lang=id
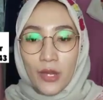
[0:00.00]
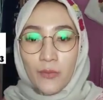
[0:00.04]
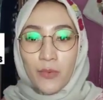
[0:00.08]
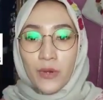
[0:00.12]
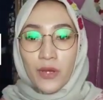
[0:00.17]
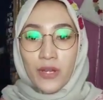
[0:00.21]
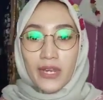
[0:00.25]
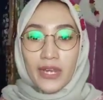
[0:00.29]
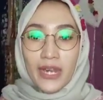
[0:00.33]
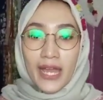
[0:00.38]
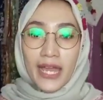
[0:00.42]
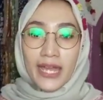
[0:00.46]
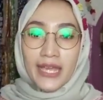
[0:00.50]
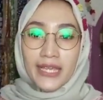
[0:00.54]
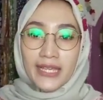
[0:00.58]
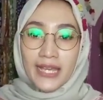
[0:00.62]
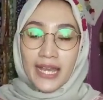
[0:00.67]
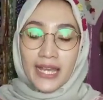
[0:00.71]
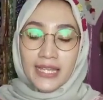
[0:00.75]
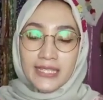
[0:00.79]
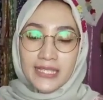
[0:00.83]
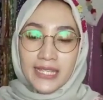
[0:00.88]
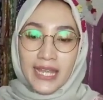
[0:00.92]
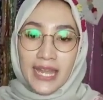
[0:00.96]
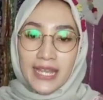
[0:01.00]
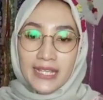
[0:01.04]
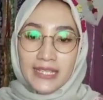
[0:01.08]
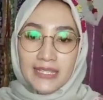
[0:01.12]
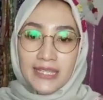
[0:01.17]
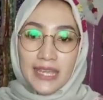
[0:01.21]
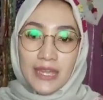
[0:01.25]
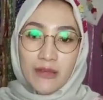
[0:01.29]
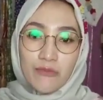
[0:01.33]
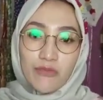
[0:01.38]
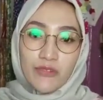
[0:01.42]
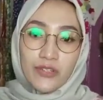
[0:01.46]
Ayo Bun, naikkan
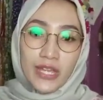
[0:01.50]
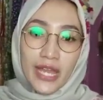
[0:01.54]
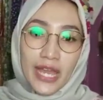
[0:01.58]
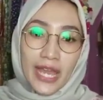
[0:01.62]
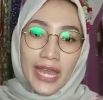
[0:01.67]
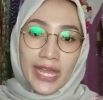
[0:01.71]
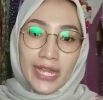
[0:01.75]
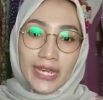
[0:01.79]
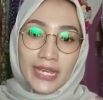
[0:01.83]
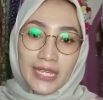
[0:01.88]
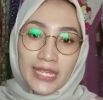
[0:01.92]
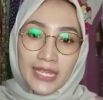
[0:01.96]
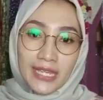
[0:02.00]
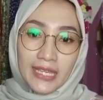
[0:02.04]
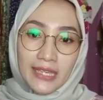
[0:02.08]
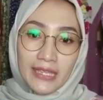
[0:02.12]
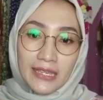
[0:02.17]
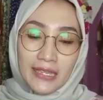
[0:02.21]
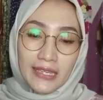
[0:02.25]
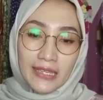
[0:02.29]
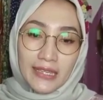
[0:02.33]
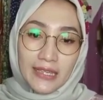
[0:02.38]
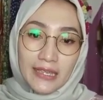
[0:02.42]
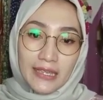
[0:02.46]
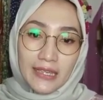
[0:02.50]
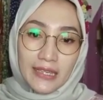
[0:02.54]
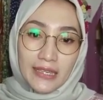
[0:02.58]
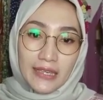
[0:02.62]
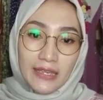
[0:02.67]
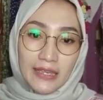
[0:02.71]
CS-nya Bunda Eni.